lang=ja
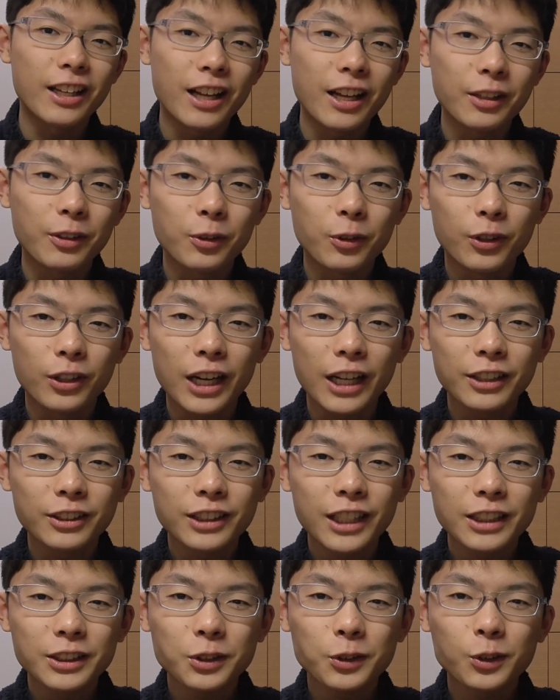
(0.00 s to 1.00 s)
あの、落
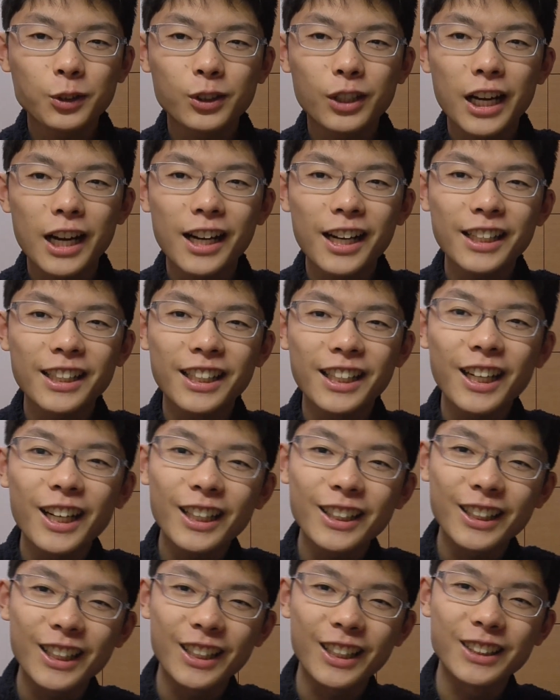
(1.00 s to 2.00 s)
胆ちょっと考えてな
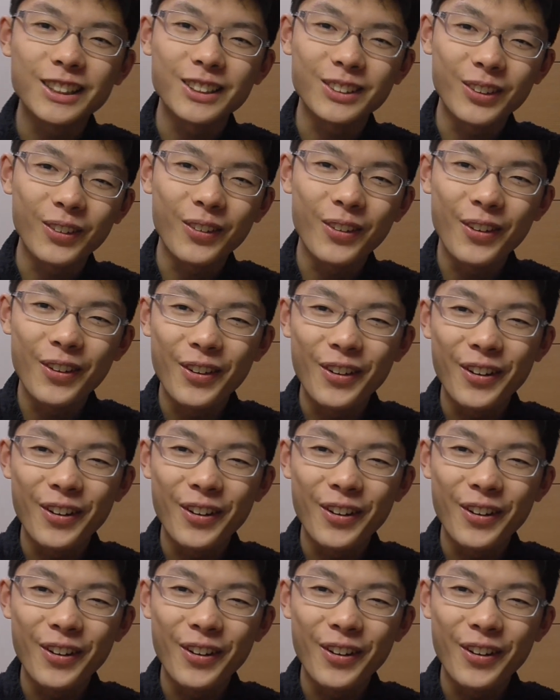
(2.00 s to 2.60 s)
かったんですよ。